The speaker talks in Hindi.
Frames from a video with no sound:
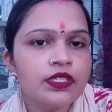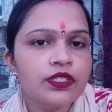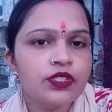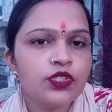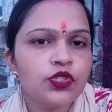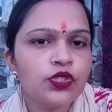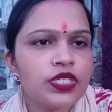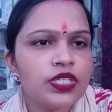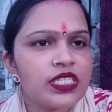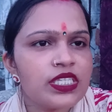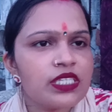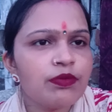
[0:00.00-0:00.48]

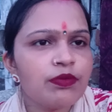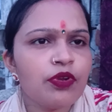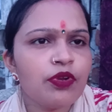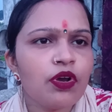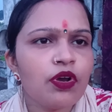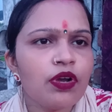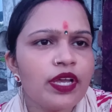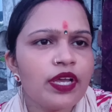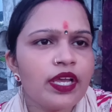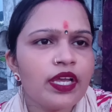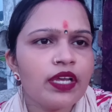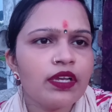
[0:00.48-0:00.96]
छोटा सा
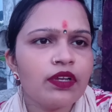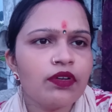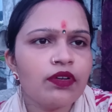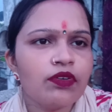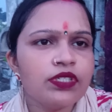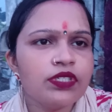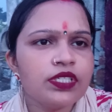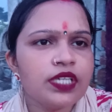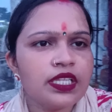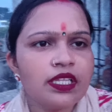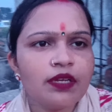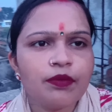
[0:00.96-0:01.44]
ब्लॉग है कोई
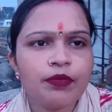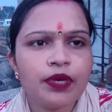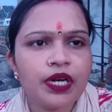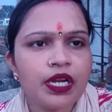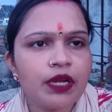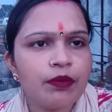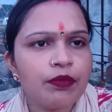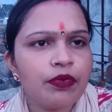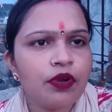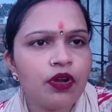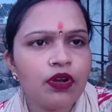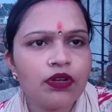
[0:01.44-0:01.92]
ज़्यादा
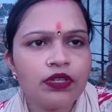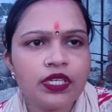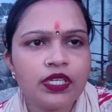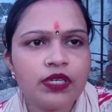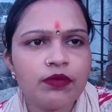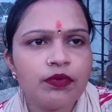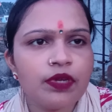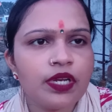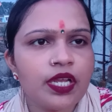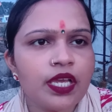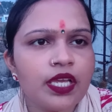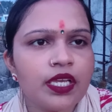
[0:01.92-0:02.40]
बड़ा ब्लॉग नहीं
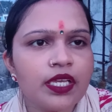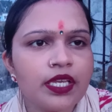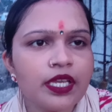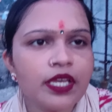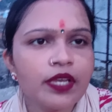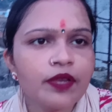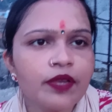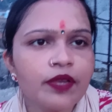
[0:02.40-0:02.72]
बनाएंगे